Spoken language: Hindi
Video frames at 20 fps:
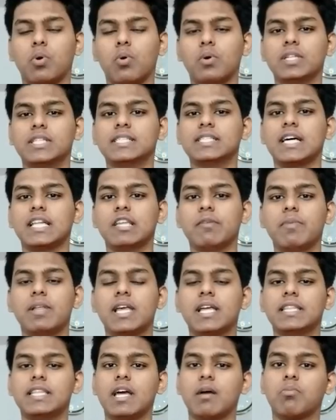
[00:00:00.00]
थोड़ी सी ज़्यादा मिल
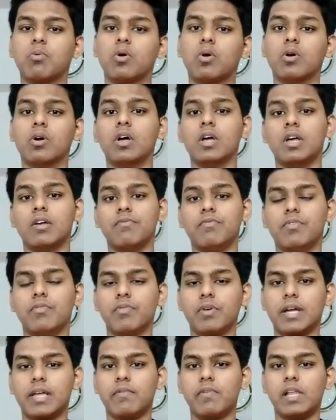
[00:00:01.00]
जाती है आपको वीवो
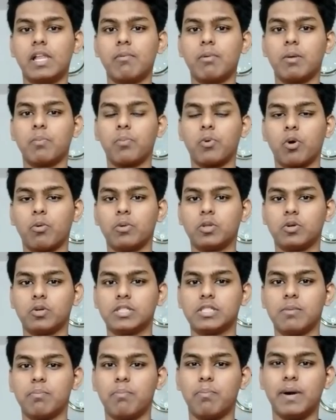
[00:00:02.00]
के इलेवन प्रो में थोड़ी
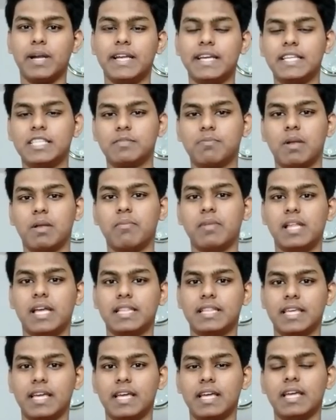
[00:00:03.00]
सी बड़ी डिस्प्ले मिल
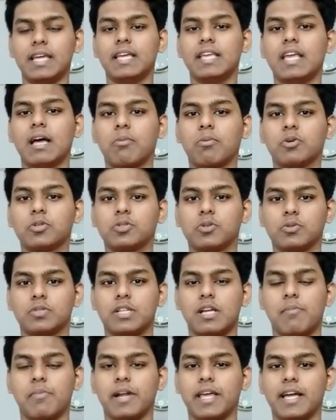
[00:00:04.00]
जाती है ये आपको
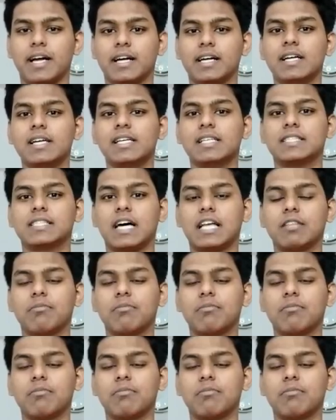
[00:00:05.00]
सोचना पड़ेगा साथ